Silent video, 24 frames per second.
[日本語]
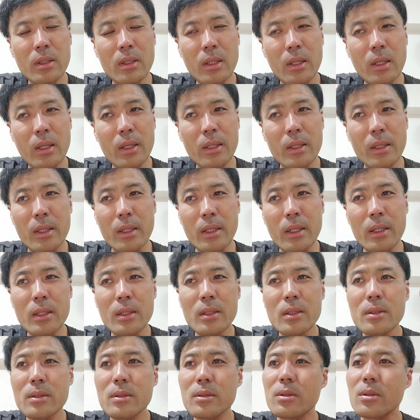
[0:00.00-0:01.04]
うあれやね
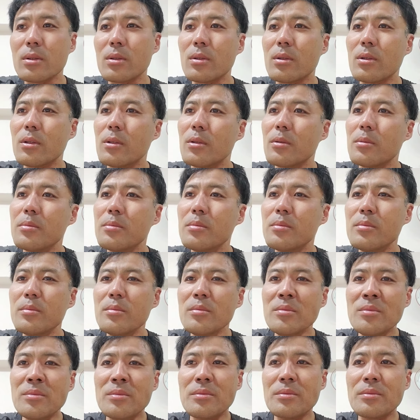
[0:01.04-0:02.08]
その
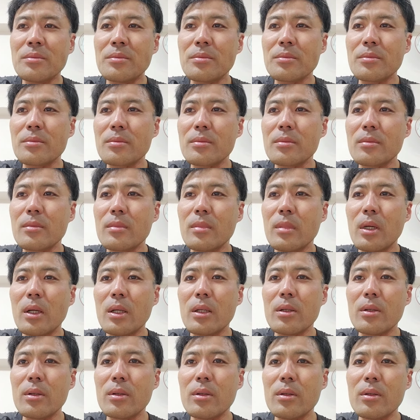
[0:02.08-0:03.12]
あ
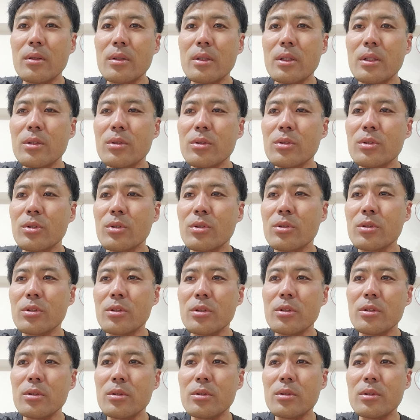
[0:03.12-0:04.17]
の昼
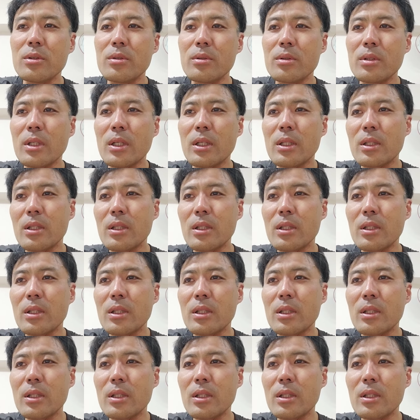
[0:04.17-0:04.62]
食やっ